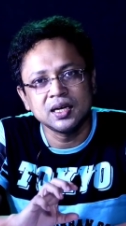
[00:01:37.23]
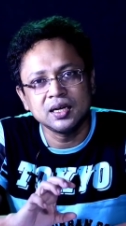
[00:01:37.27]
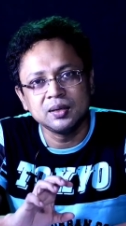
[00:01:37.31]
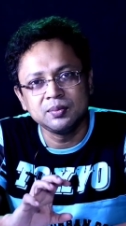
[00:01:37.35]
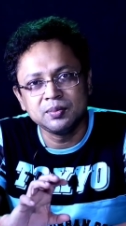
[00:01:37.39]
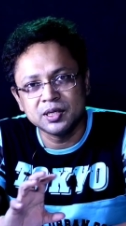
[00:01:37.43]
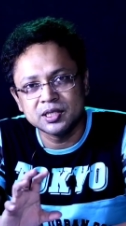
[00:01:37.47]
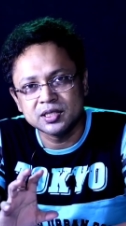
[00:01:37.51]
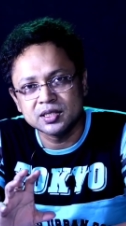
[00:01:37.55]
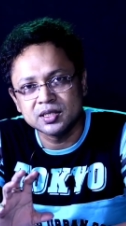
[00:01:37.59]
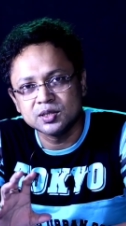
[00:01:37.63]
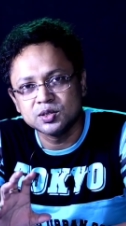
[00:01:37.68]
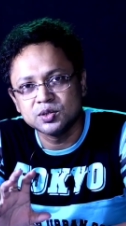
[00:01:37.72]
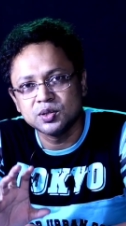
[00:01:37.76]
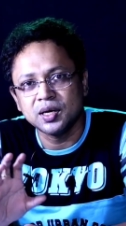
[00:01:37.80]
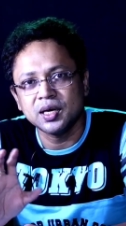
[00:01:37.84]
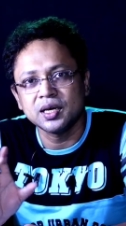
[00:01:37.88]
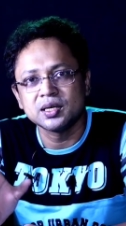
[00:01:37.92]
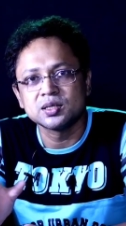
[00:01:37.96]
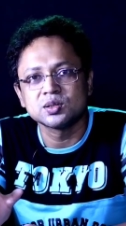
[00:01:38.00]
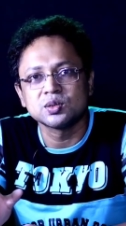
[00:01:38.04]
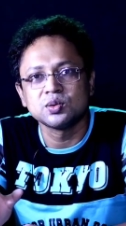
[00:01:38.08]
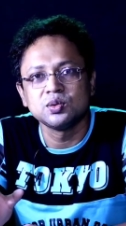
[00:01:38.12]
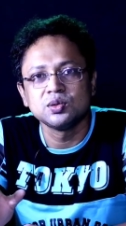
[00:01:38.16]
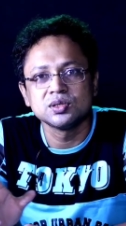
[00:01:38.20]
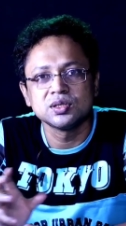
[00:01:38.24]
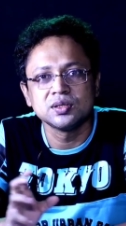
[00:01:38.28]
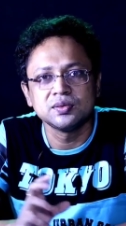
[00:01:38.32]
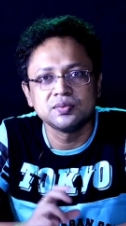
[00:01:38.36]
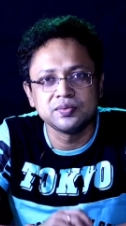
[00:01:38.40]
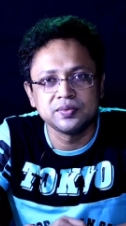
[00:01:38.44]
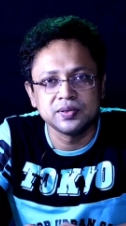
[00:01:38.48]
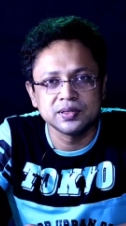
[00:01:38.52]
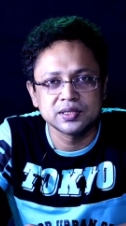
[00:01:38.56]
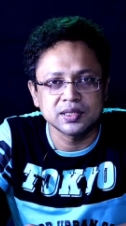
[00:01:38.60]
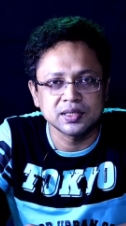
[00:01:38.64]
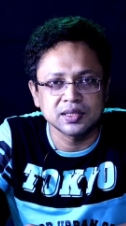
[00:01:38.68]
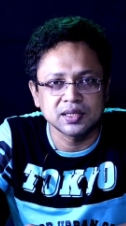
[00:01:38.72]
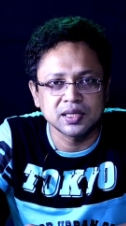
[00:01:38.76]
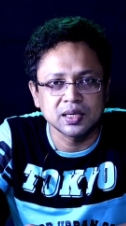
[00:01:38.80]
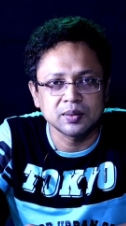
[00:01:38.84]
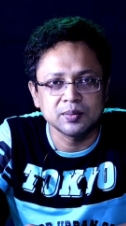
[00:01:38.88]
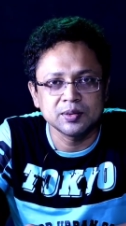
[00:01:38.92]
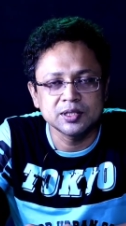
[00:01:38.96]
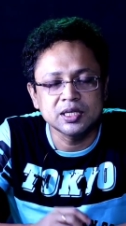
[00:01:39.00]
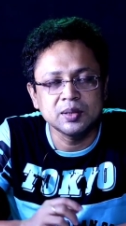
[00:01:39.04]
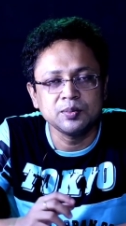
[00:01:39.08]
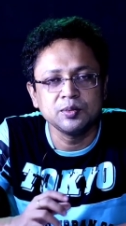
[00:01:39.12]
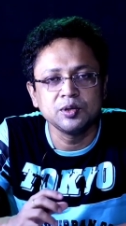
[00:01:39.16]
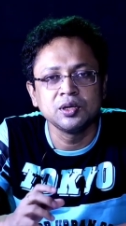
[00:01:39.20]
সেখানে বেশ কিছু এক্সক্লুসিভ
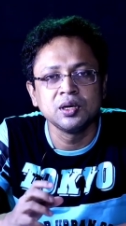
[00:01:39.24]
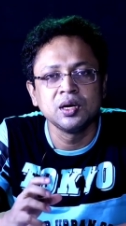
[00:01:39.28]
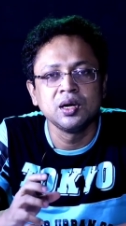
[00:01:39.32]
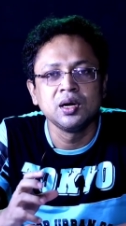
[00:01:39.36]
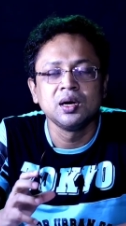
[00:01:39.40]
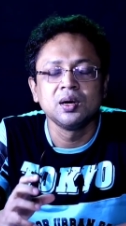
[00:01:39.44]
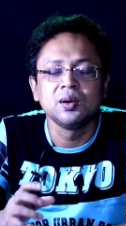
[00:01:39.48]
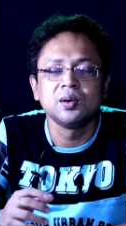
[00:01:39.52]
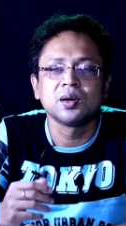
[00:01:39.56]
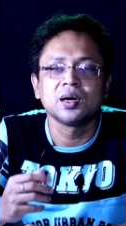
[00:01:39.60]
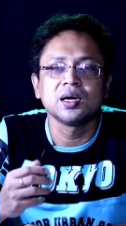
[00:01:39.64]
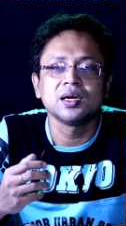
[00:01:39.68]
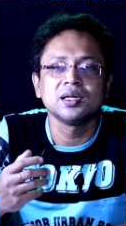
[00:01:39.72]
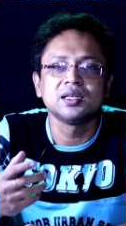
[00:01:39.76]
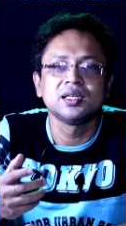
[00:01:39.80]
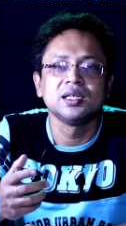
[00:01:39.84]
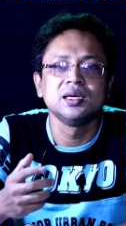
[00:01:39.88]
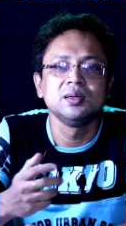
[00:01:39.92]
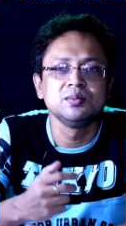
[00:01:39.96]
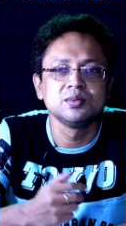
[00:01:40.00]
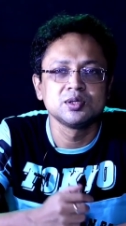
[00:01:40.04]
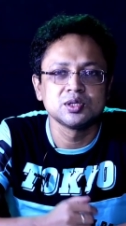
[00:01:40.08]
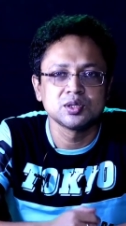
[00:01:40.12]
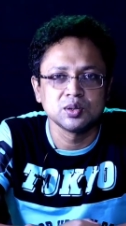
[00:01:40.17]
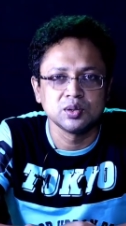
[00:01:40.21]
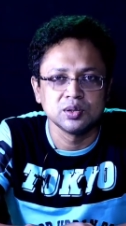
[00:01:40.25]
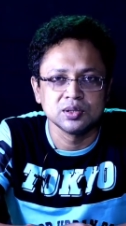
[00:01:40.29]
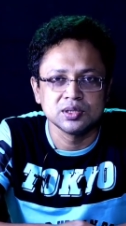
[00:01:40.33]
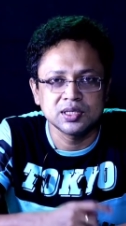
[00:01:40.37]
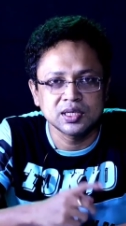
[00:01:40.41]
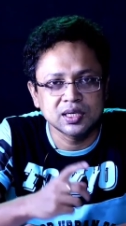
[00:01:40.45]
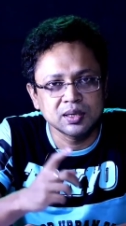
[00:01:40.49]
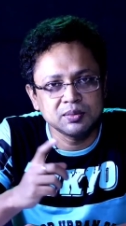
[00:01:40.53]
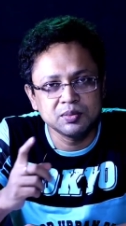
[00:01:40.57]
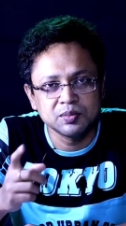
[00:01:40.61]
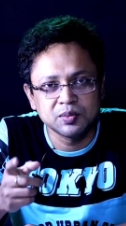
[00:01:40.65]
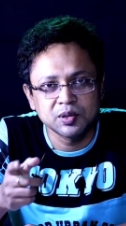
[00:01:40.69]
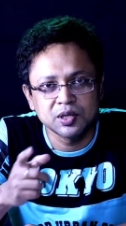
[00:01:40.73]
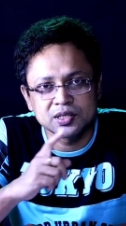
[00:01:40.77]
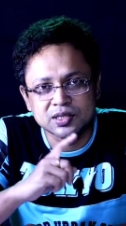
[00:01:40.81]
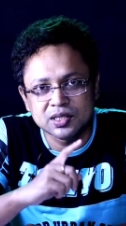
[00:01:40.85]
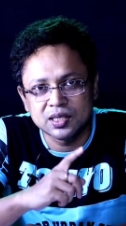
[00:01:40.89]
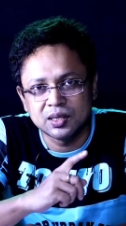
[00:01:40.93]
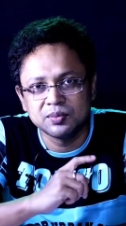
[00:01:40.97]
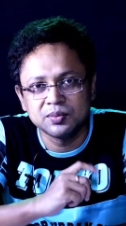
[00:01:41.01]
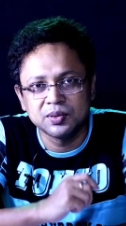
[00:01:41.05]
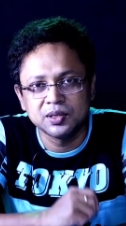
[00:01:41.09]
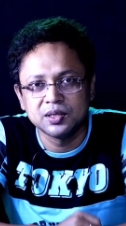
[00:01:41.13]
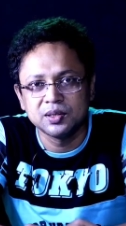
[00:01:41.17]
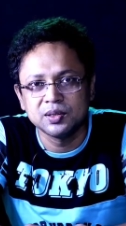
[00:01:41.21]
ফিচার থাকবে যেমন ওখানে থিম স্টোর যেটা আমি
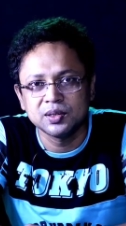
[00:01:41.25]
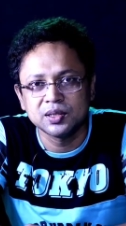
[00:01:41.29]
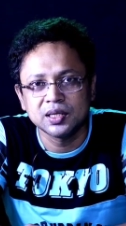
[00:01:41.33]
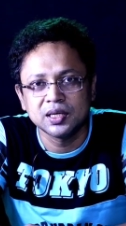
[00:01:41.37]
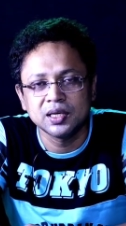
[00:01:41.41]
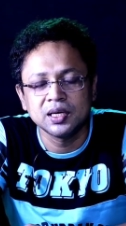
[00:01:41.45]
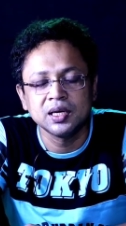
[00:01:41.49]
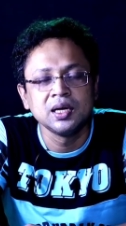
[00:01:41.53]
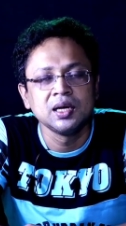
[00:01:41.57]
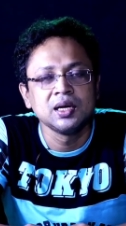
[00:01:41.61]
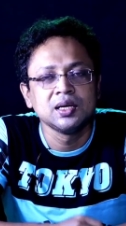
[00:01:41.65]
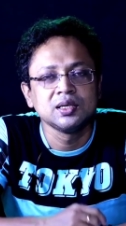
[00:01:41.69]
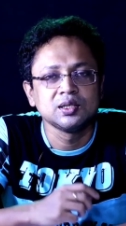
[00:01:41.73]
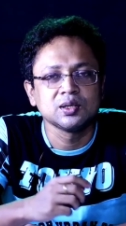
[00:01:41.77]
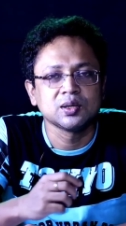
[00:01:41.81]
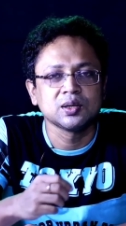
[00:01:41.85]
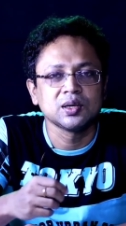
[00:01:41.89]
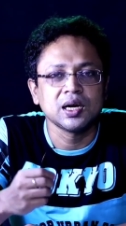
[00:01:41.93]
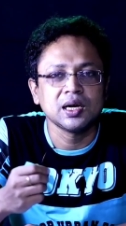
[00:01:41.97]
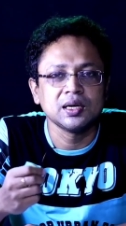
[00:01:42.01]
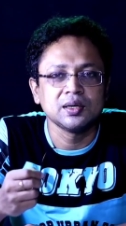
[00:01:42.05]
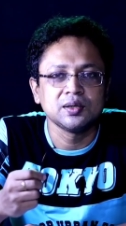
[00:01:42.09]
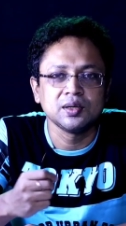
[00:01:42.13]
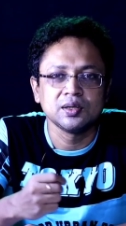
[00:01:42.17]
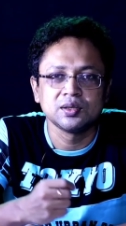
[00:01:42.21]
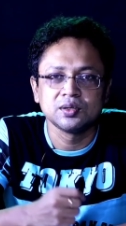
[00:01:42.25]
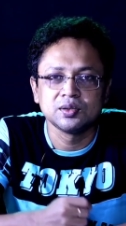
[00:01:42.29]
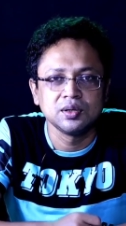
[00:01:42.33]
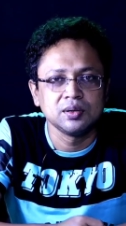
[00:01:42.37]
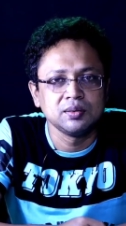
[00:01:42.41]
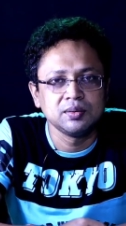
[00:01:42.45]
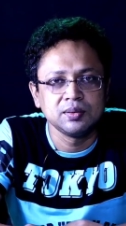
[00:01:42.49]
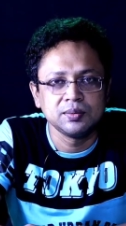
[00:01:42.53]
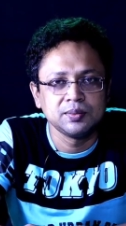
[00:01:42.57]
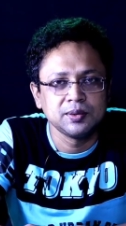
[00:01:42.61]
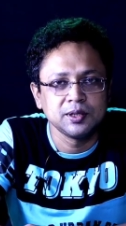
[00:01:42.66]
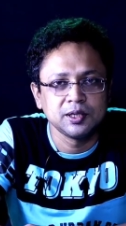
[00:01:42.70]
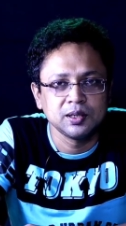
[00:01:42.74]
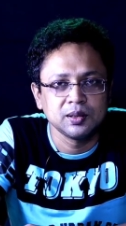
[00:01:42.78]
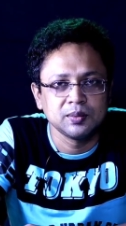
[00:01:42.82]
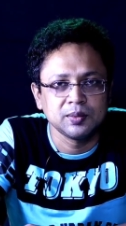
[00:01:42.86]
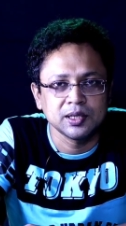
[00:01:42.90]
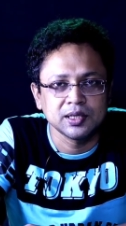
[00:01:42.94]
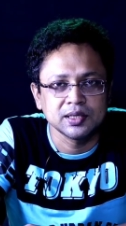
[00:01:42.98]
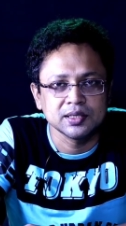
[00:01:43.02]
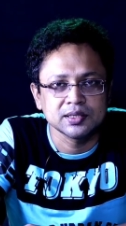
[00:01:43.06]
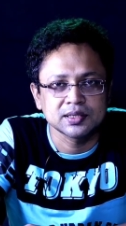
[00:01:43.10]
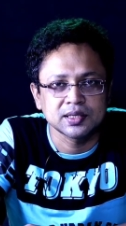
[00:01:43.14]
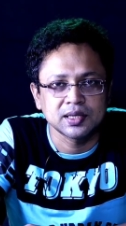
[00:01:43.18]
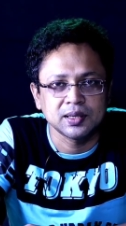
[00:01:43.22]
বলেছিলাম ভিডিওতে যখন অ্যান্ড্রয়েড টুয়েলভের
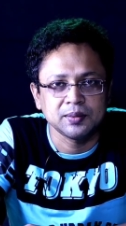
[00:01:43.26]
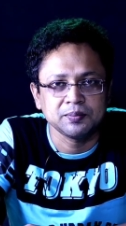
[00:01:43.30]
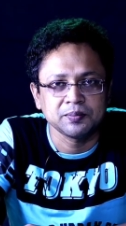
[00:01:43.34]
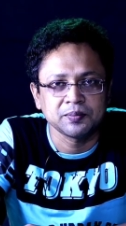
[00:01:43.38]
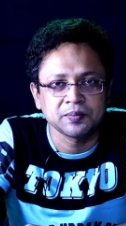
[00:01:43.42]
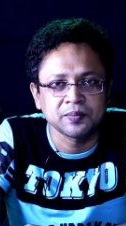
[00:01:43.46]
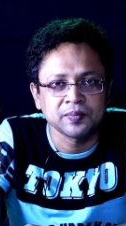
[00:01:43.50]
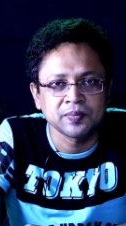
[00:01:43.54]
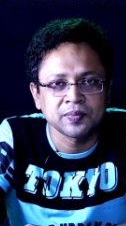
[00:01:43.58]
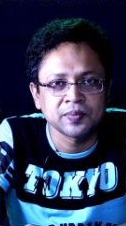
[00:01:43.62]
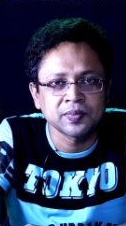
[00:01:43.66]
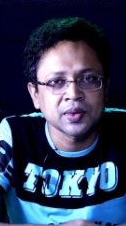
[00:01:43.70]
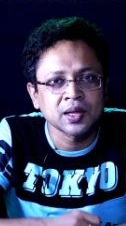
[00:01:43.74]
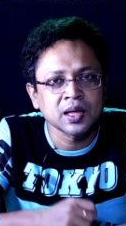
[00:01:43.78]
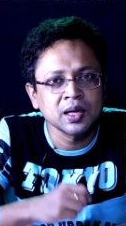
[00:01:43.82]
ভিডিও বানিয়েছিলাম